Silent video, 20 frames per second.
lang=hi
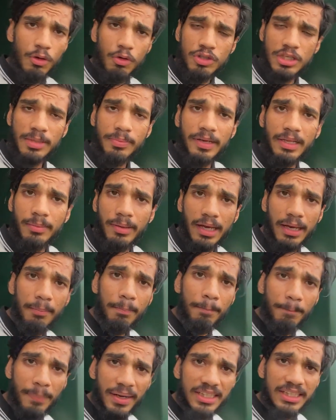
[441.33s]
कुछ ही पल में हम
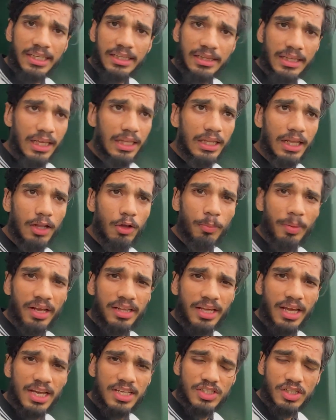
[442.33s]
पंडित दीनदयाल
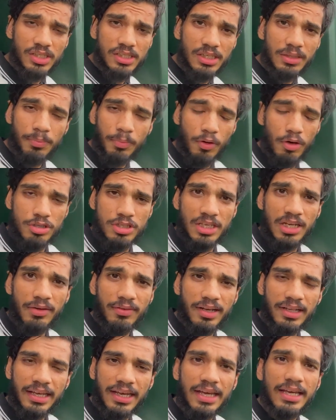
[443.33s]
उपाध्याय जंक्शन पहुंचने
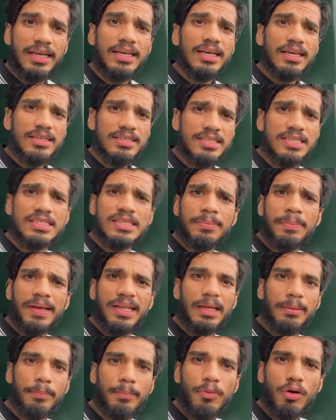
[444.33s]
वाले हैं जिससे
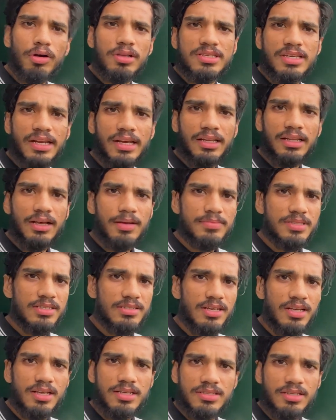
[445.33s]
पहले मुगलसराय के नाम से
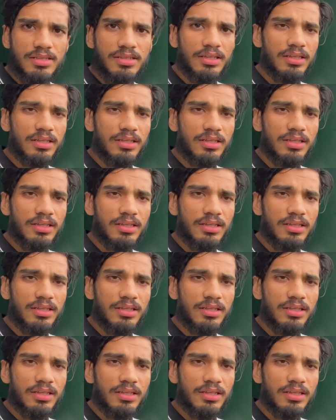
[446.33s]
जाना जाता